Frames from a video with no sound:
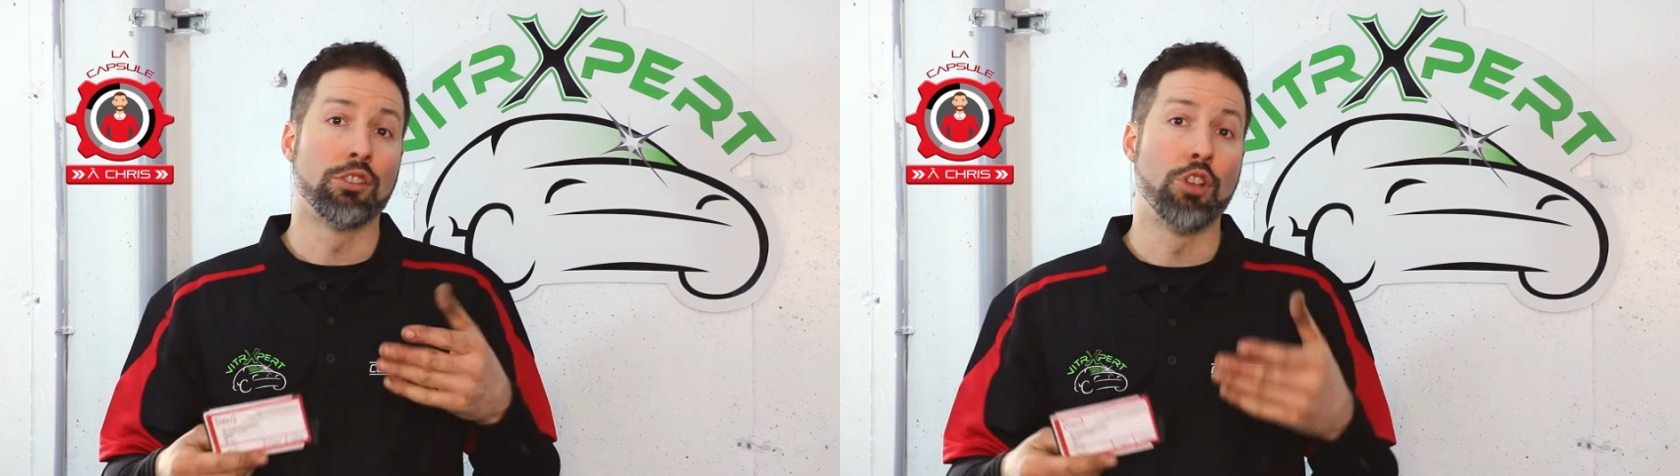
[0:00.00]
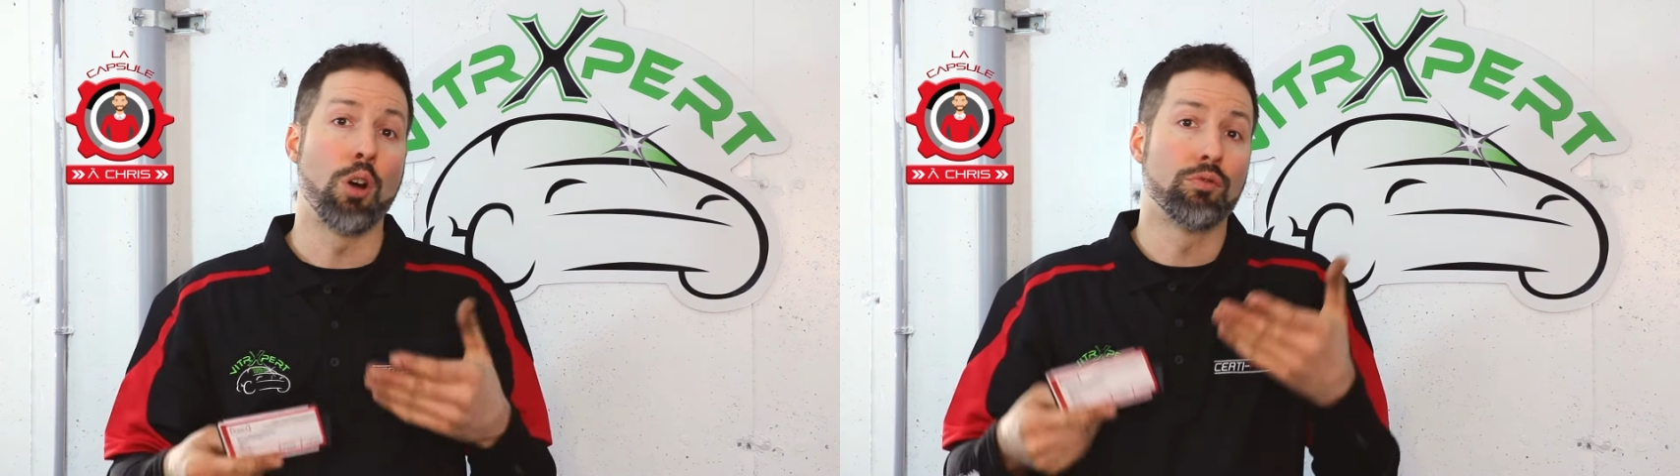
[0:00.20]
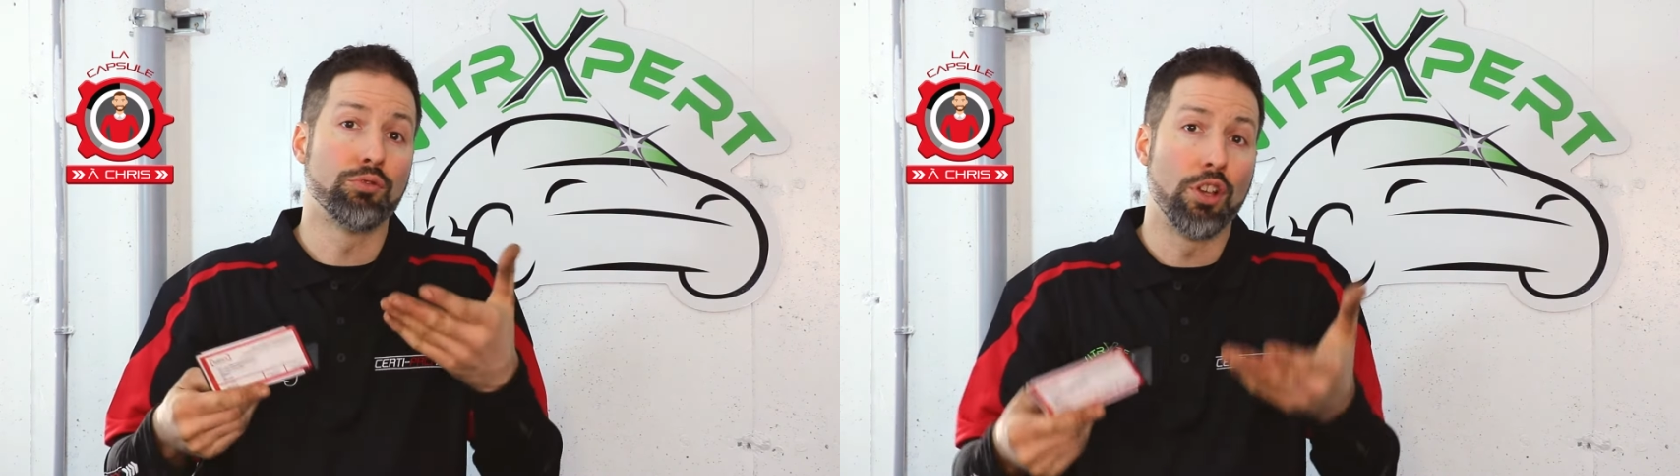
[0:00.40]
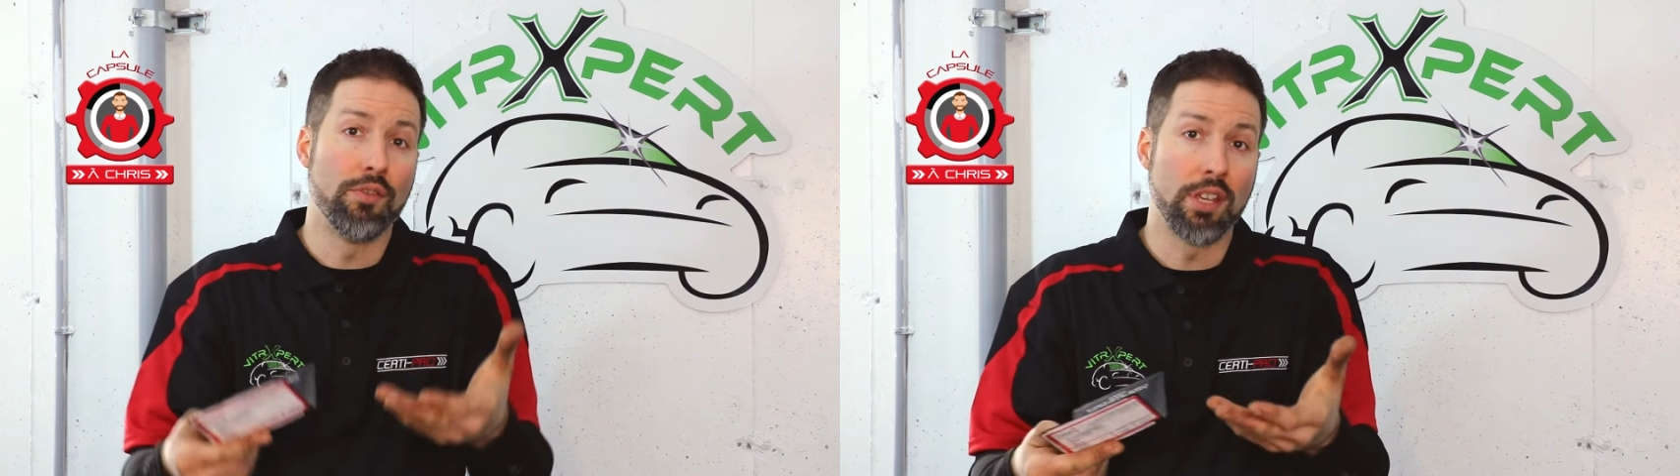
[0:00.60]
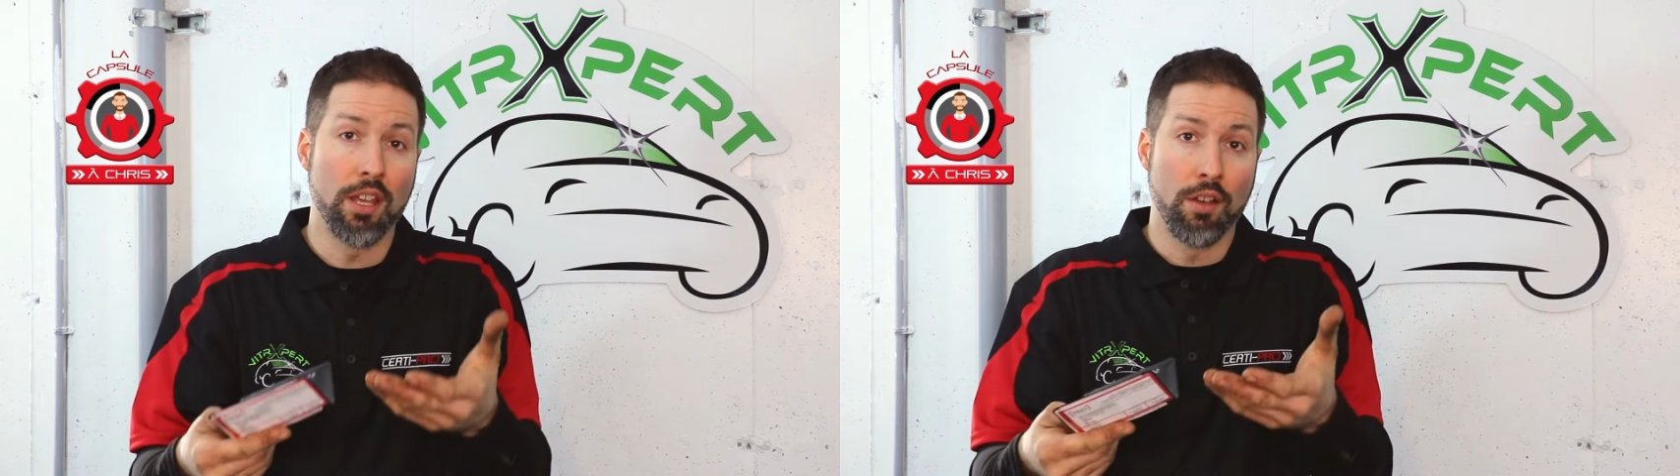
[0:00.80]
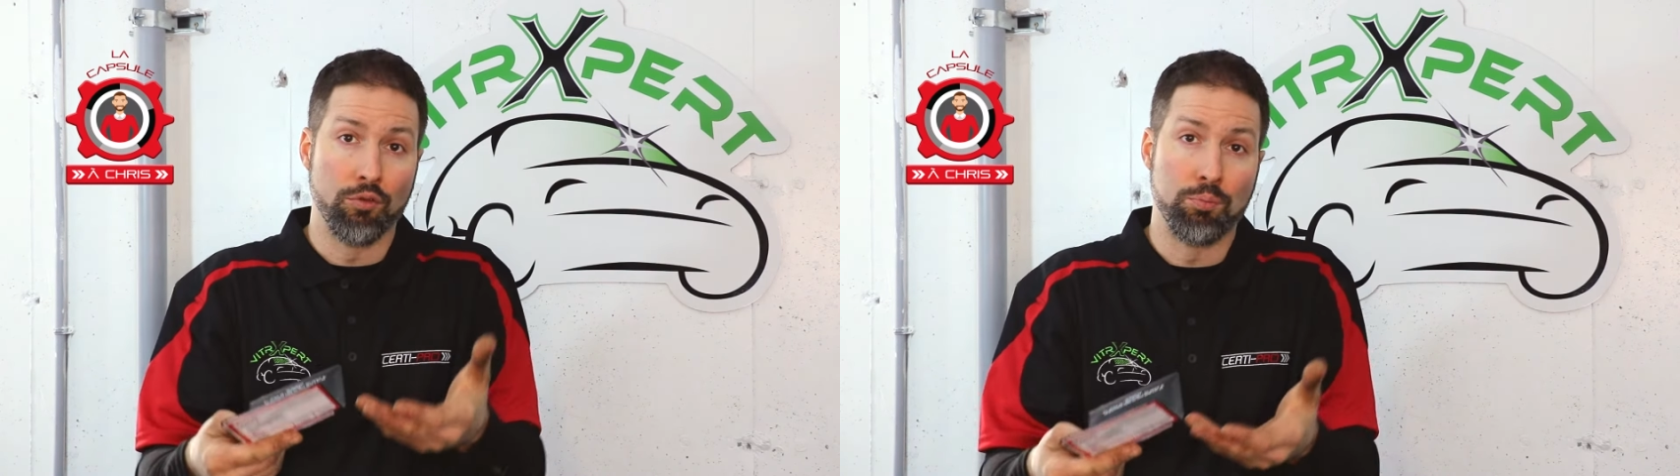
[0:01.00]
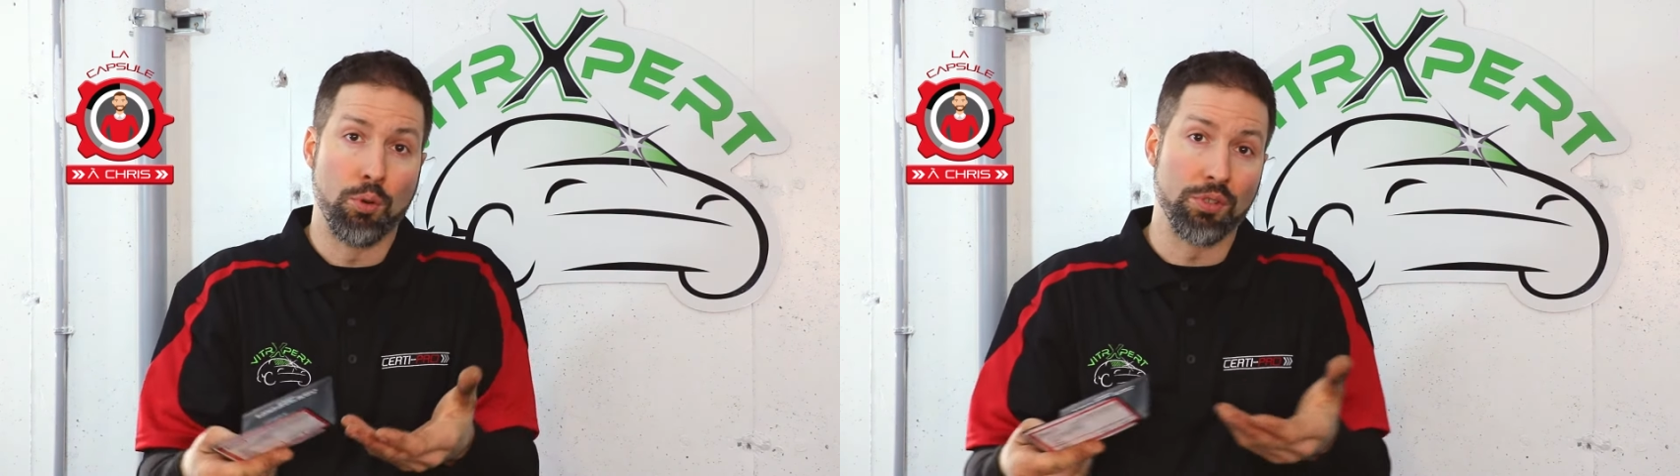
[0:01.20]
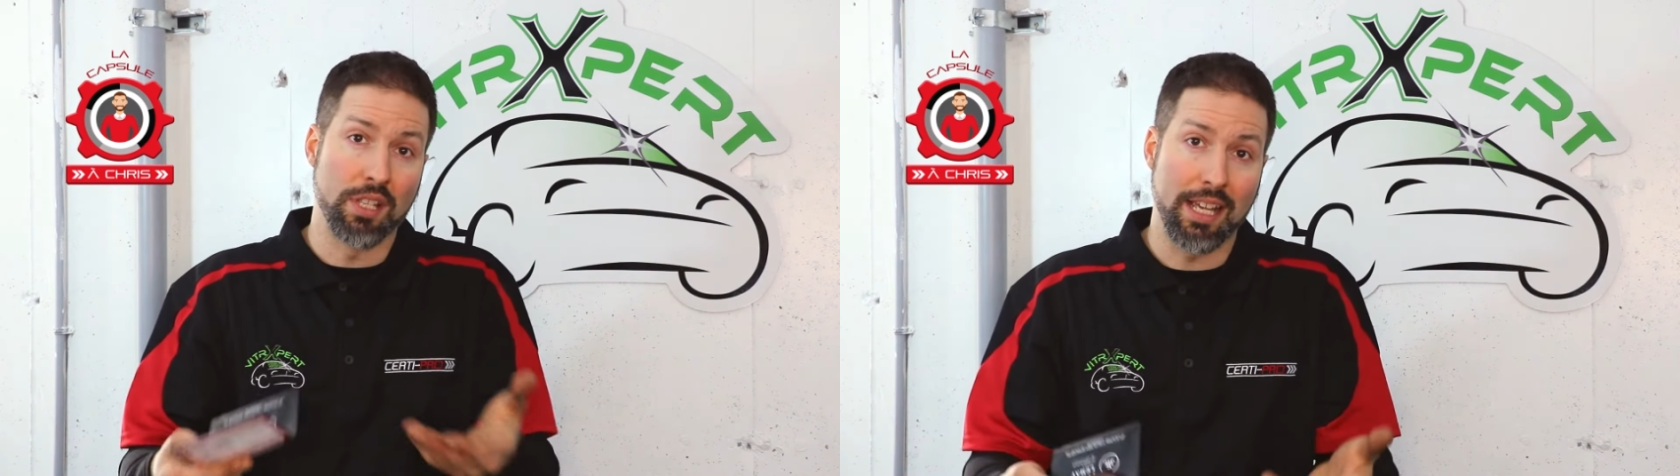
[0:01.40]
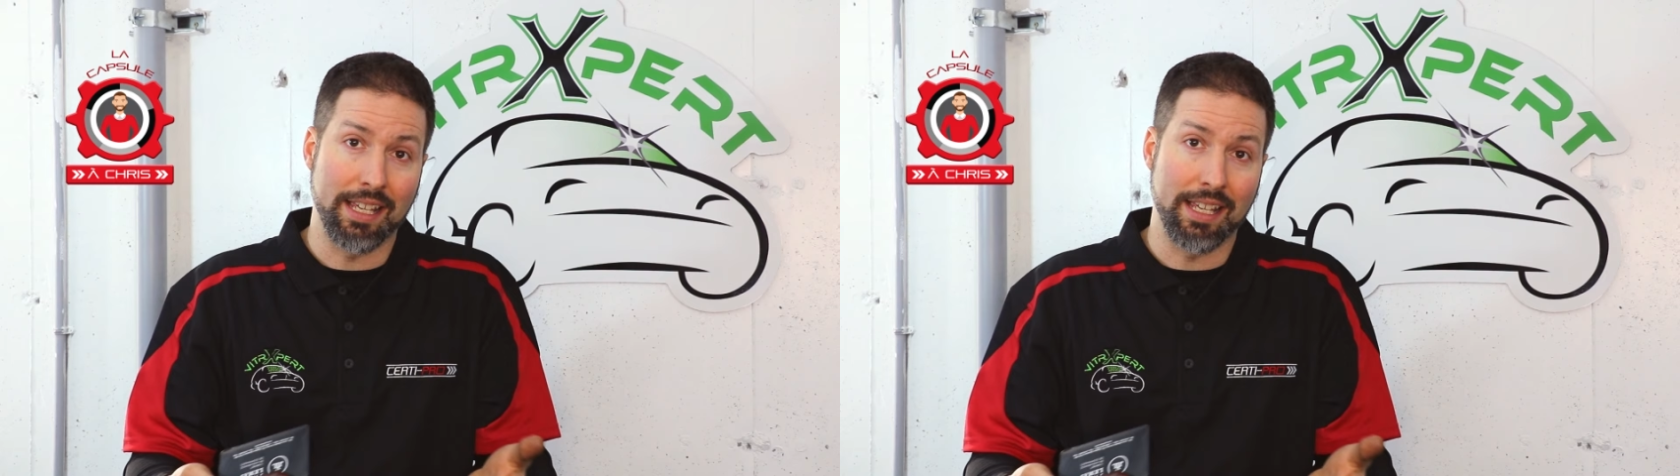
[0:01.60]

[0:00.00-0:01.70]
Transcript: Donc, vous devez vous poser la